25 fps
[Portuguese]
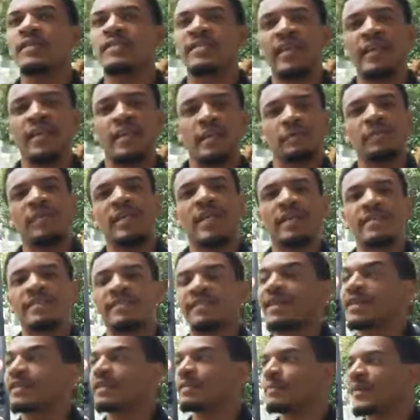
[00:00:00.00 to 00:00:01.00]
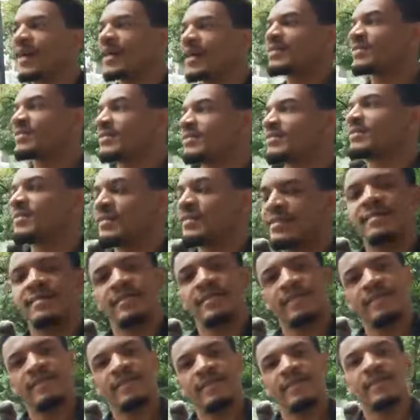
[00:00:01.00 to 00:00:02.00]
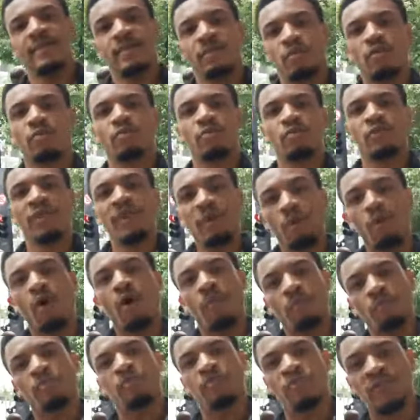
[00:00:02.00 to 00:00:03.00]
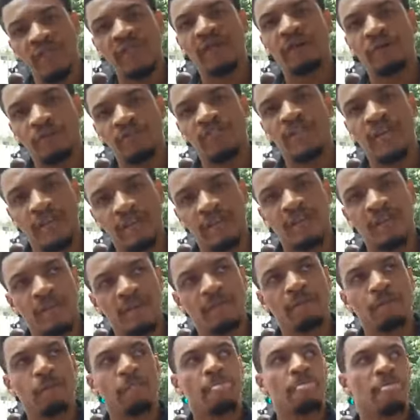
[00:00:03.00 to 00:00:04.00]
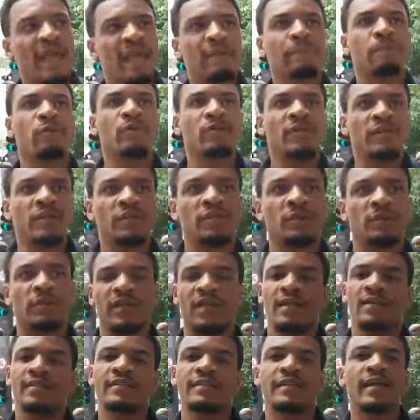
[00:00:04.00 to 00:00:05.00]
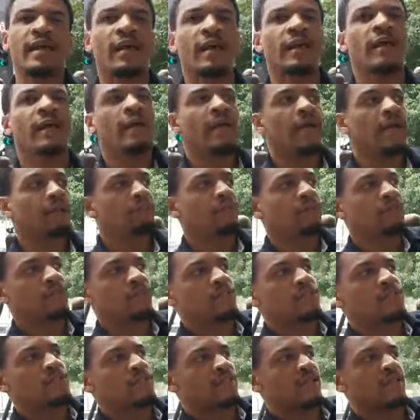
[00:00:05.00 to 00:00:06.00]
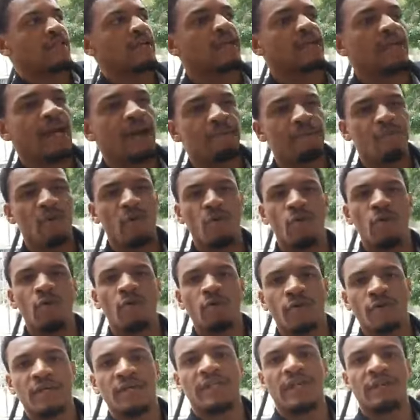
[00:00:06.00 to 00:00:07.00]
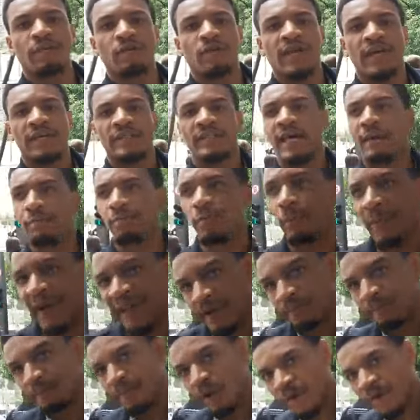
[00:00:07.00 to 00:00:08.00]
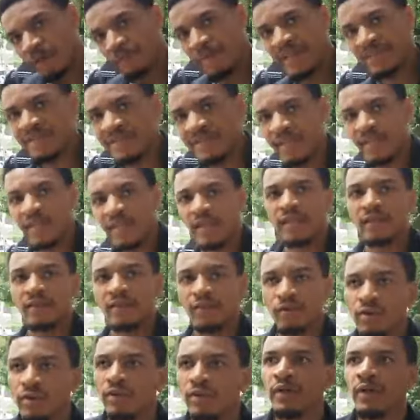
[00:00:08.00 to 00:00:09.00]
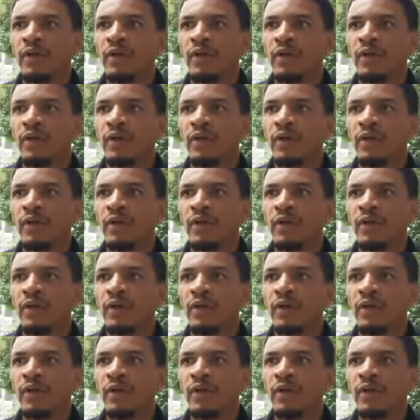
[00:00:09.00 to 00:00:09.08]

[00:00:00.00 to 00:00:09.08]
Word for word: ser criminalizada. Mas, como tem corpos negros aqui, é importante criminalizar, é importante dizer que acabou, que está no cardápio para ir embora mais cedo,